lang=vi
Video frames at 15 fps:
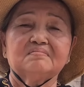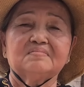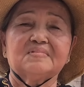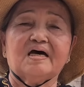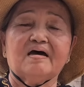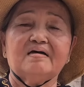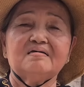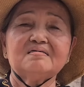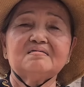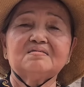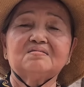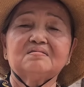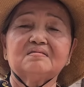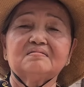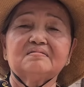để
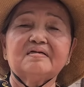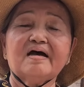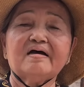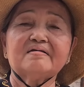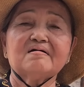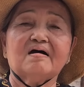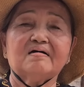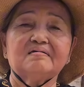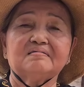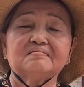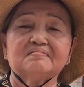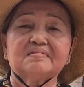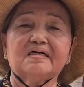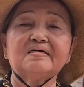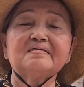ra đời
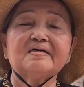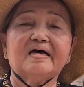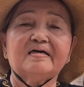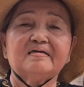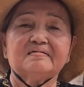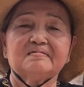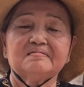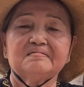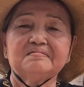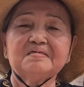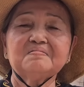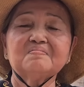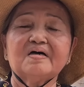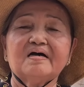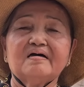kỳ này
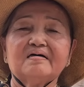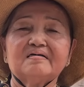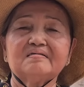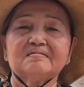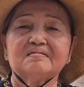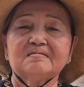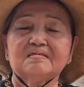nhưng mà